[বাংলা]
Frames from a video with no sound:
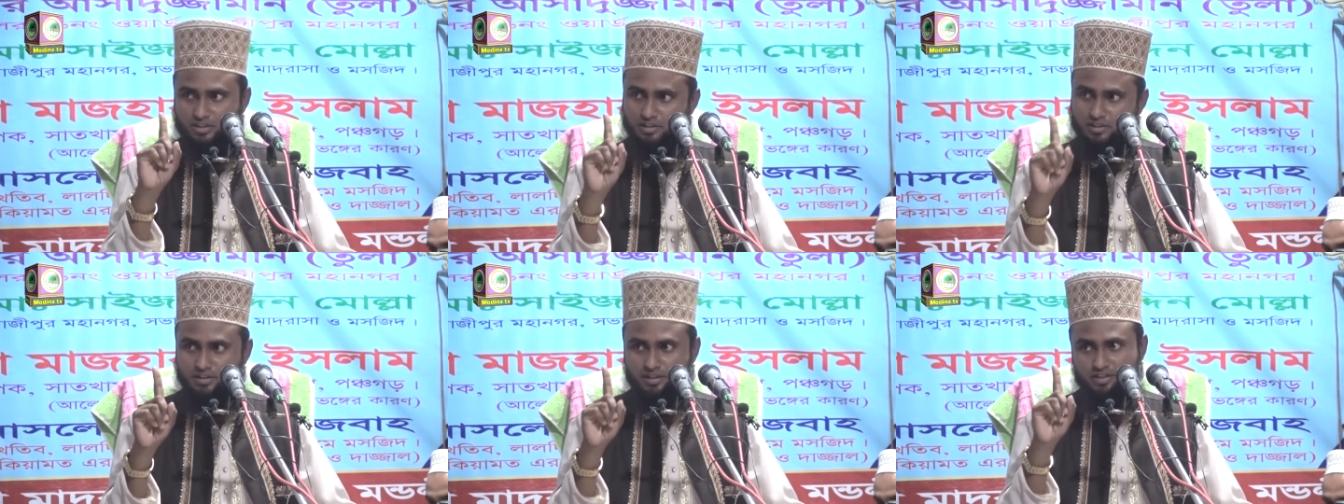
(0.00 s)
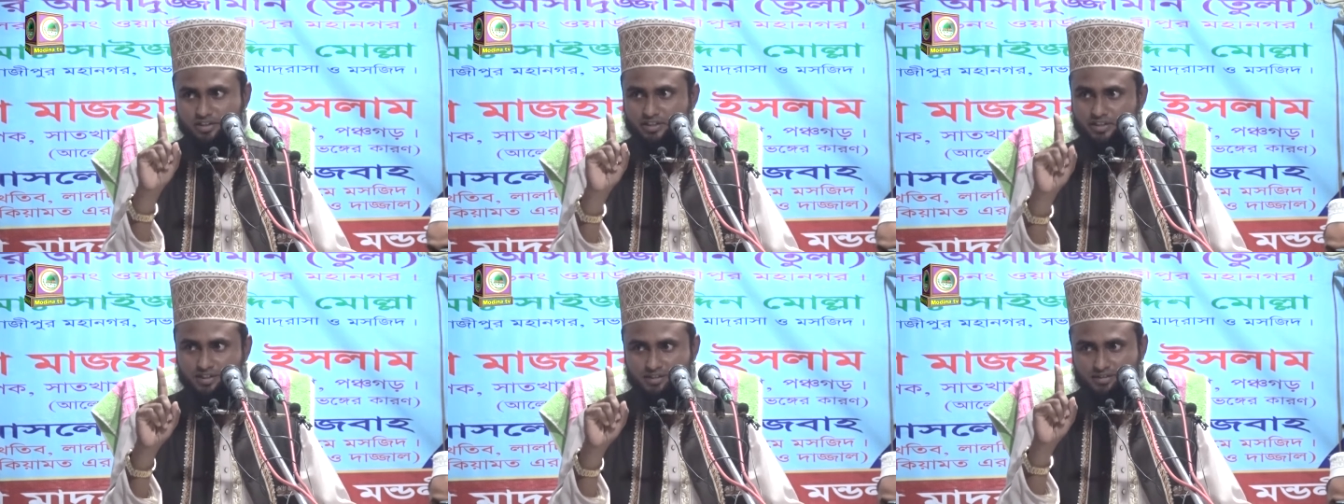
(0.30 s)
সাথে এটা
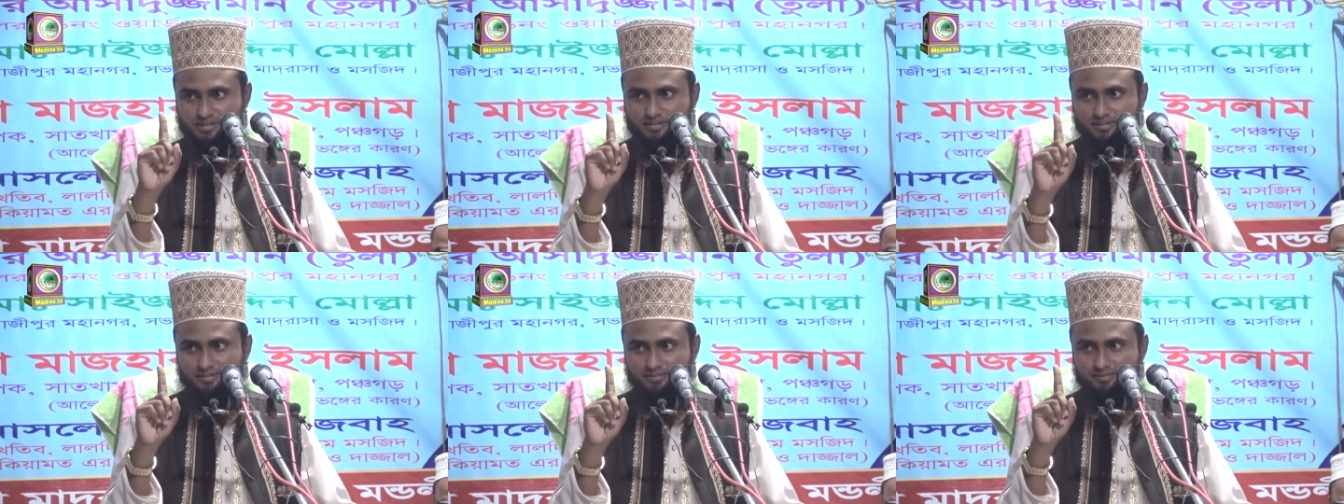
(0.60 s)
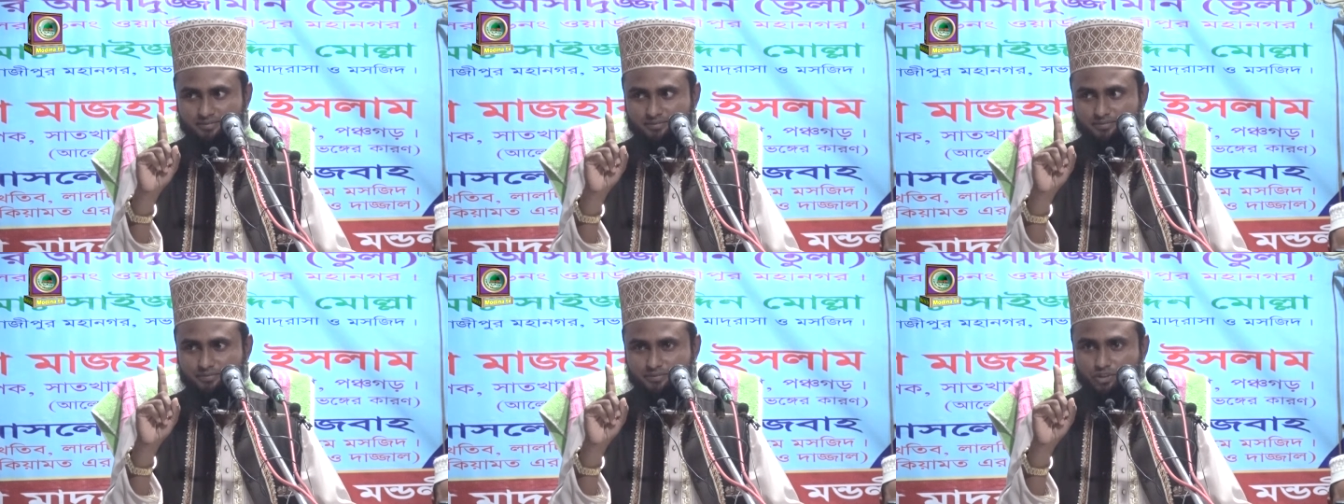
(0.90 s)
ঠিক আছে
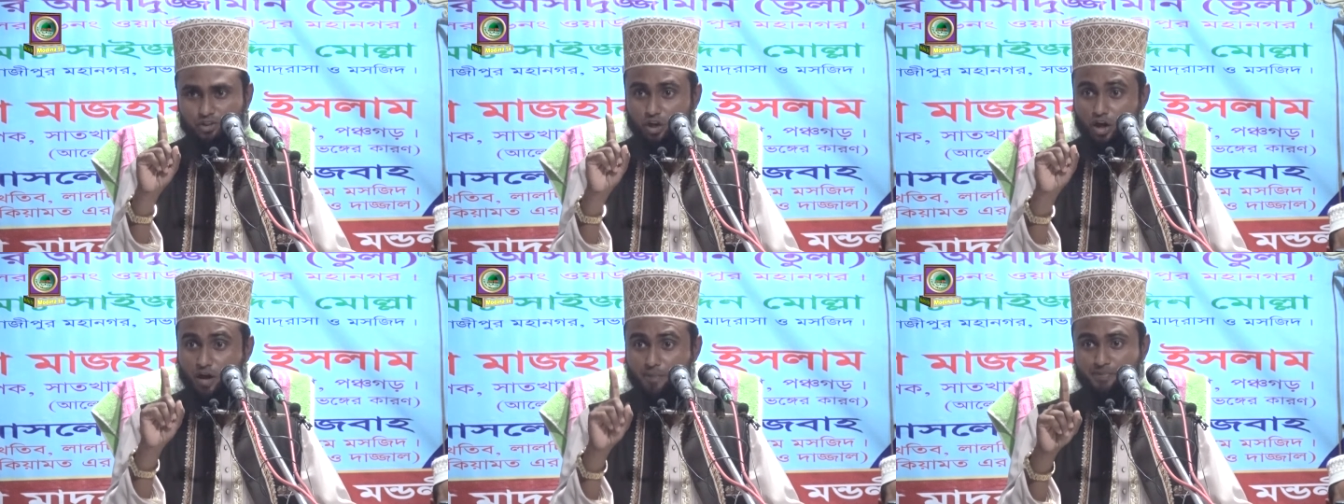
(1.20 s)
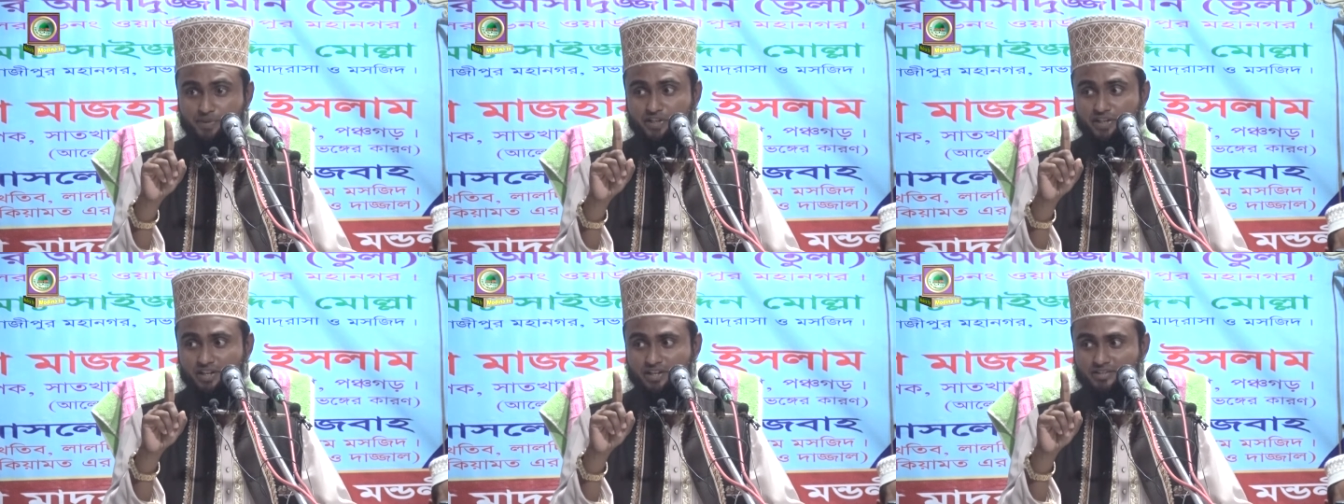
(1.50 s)
সব
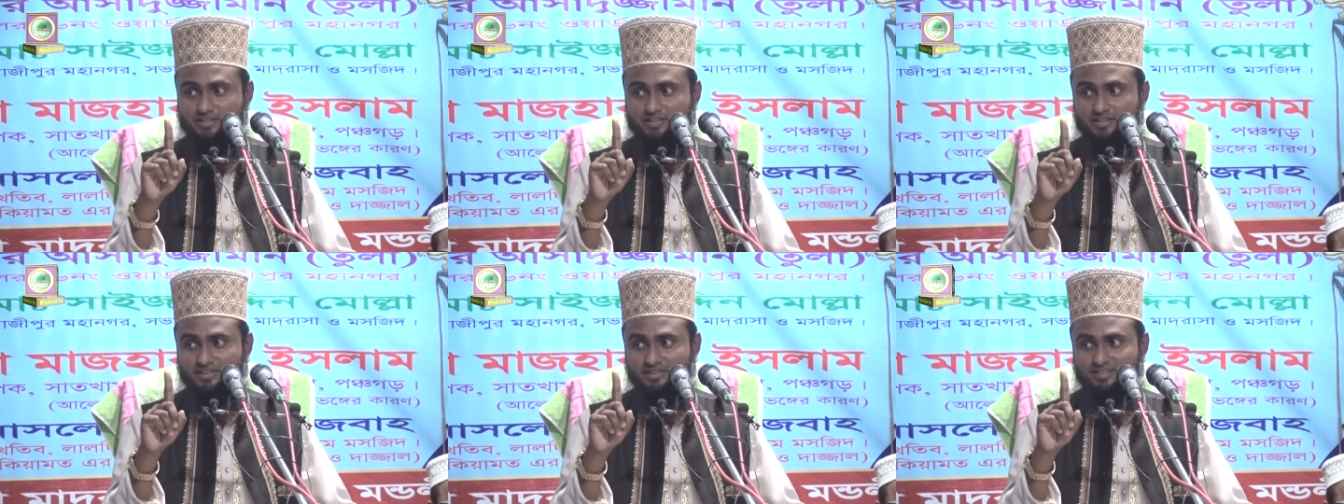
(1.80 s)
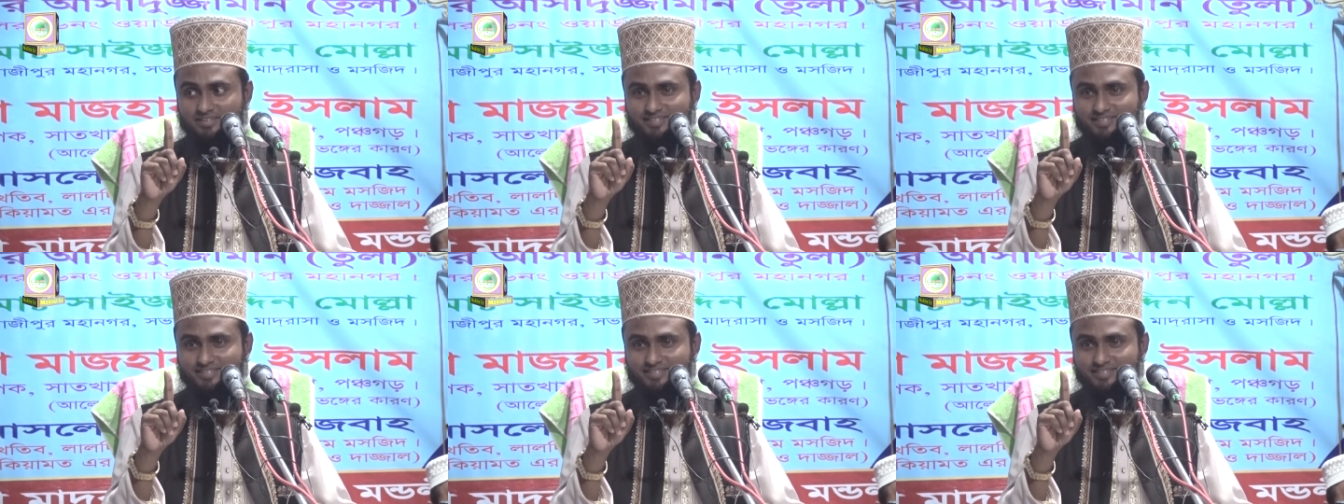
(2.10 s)
ঠিক আছে